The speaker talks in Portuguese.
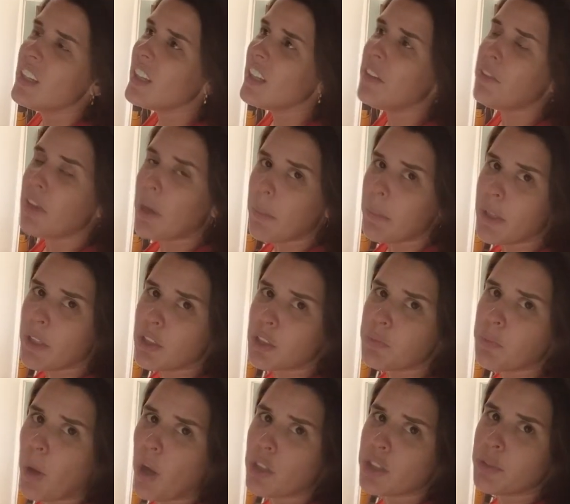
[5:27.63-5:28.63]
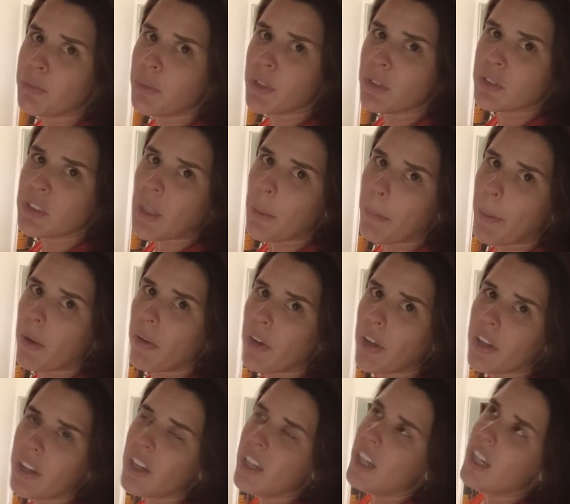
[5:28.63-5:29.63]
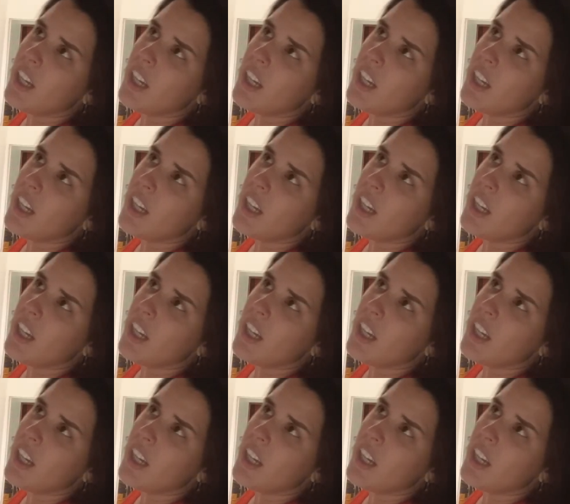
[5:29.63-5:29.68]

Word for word: Levar menos pote, menos tapaué?